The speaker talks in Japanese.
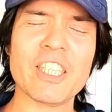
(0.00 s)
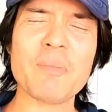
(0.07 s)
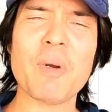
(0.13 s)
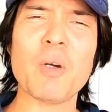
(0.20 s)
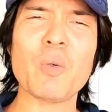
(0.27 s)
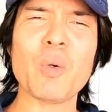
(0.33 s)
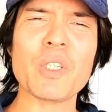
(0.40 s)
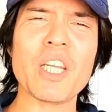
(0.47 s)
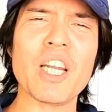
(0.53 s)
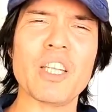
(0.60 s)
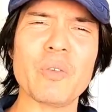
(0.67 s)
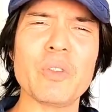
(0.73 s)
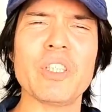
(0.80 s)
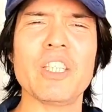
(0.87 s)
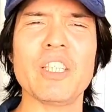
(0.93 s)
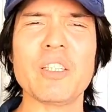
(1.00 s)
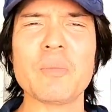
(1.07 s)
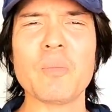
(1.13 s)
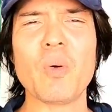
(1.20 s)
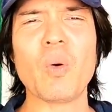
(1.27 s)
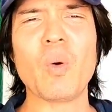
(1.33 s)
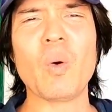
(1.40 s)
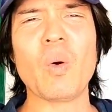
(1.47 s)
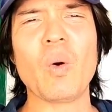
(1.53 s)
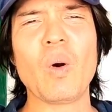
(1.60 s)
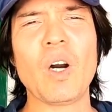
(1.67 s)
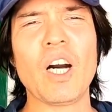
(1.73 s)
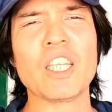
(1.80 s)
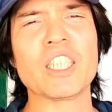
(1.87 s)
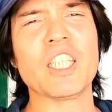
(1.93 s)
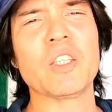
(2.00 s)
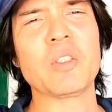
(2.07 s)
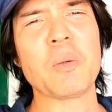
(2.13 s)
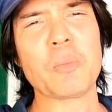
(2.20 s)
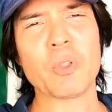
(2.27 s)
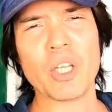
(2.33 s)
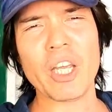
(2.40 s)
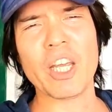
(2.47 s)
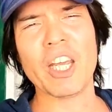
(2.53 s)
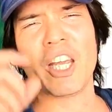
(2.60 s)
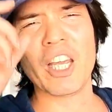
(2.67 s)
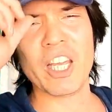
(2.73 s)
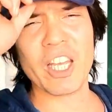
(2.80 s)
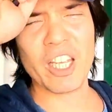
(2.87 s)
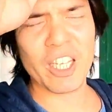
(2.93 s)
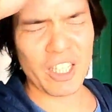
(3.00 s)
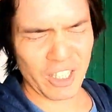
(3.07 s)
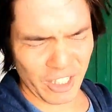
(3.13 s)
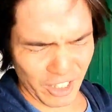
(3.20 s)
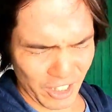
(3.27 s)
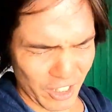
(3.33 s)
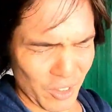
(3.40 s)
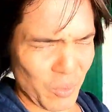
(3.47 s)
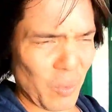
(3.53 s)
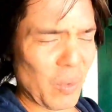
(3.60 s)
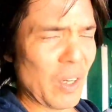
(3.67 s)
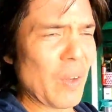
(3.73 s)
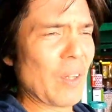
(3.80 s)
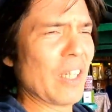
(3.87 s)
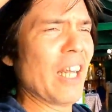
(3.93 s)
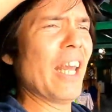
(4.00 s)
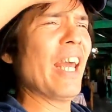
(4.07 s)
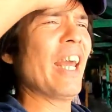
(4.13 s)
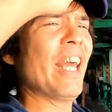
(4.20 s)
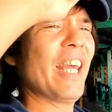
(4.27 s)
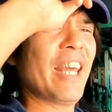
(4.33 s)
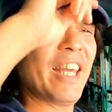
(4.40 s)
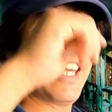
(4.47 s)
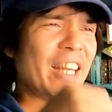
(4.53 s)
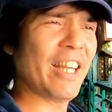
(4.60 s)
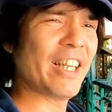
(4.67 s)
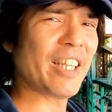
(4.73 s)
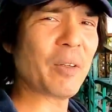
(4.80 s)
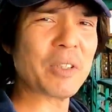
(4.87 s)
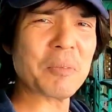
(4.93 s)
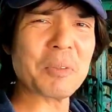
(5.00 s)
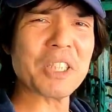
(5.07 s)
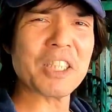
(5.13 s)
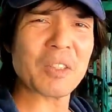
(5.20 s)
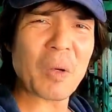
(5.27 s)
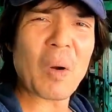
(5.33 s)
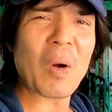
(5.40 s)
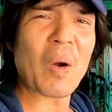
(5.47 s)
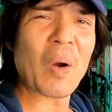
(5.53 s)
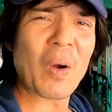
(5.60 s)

今動いてないのに、もう汗だくだもんね。これはね、結構厳しいよ。